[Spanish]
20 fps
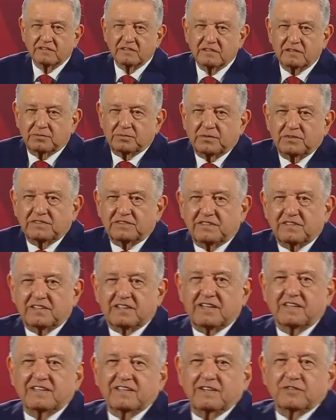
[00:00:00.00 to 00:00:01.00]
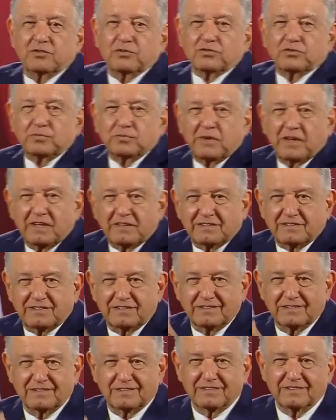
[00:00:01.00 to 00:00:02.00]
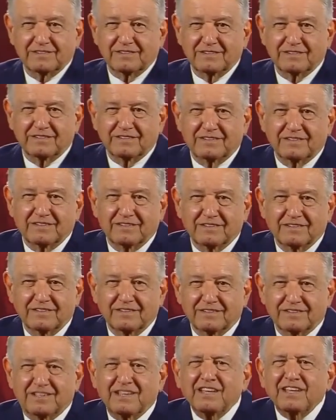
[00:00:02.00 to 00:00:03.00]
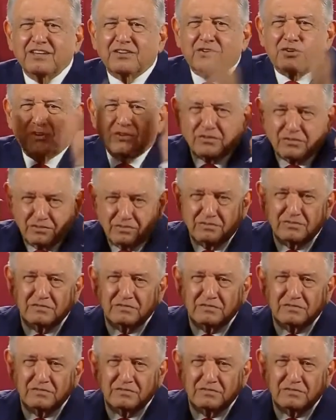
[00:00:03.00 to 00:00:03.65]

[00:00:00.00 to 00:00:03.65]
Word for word: y puede ser que haya dos más, cinco,